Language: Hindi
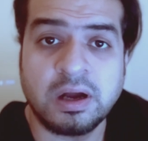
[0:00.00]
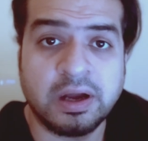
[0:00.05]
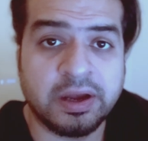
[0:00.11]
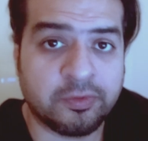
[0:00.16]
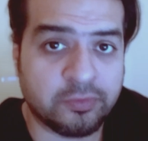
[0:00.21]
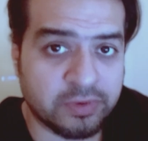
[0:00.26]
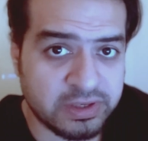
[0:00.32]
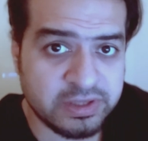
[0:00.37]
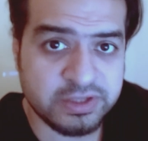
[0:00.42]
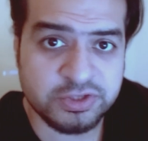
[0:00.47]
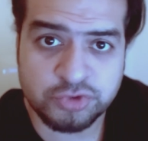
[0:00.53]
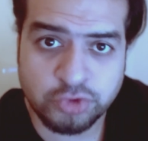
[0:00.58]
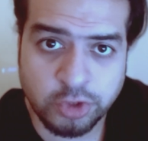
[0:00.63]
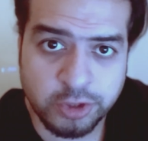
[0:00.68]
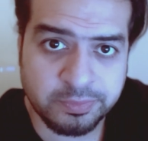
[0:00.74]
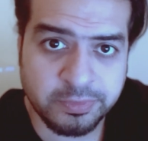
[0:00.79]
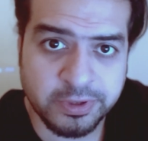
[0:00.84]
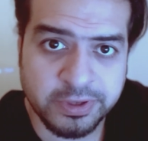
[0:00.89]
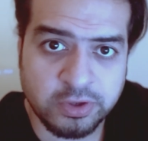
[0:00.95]
आई रियली
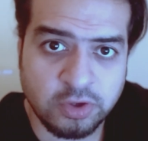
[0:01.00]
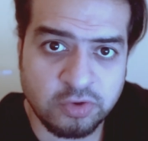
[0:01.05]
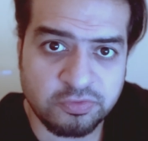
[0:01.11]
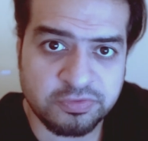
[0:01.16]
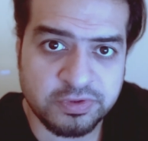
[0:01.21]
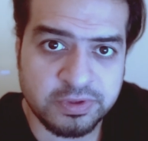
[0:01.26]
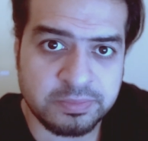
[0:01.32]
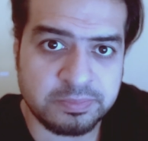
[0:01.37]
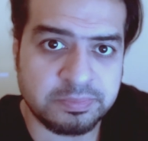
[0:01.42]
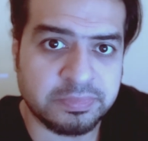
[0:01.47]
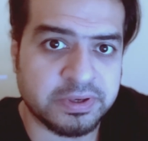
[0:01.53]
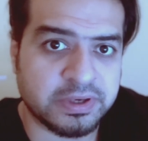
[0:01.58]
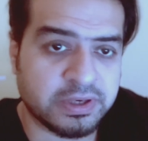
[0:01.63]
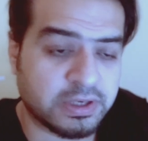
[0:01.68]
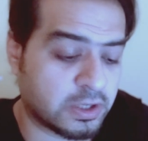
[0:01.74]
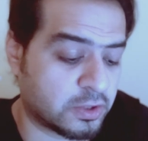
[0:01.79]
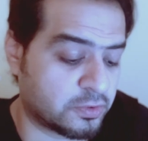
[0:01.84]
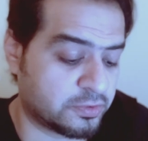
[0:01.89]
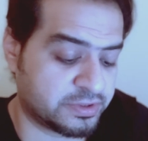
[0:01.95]
इन्जॉयड माई कॉफ़ी बट
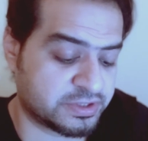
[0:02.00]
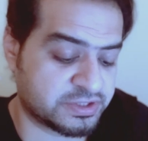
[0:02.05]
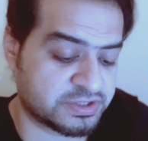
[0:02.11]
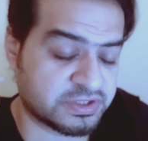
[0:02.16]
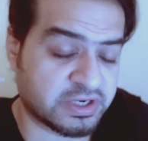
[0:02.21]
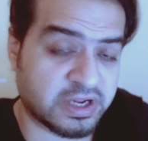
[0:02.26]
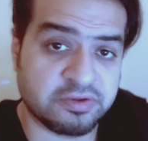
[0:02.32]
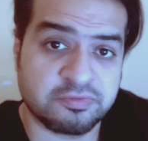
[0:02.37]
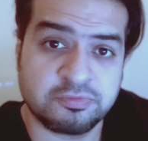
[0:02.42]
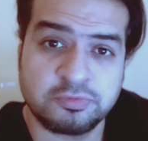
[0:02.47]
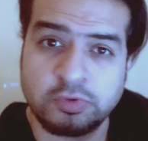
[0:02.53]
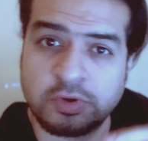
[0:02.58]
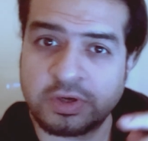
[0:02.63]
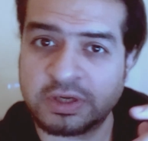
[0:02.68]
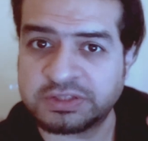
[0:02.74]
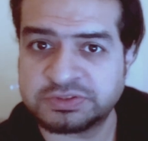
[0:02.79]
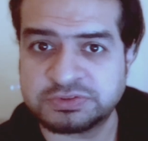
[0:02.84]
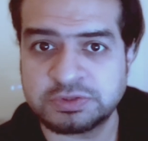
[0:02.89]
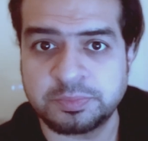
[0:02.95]
नाउ इट्स टाइम फॉर
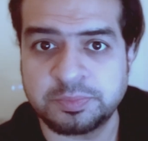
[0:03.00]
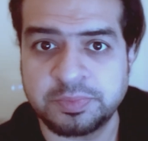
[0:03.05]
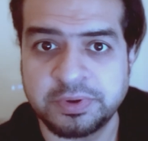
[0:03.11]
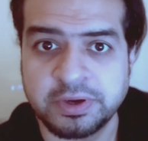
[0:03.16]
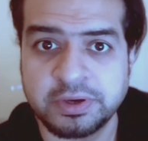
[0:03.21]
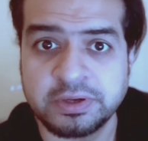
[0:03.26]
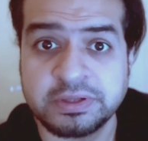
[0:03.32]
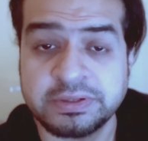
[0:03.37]
असर प्रे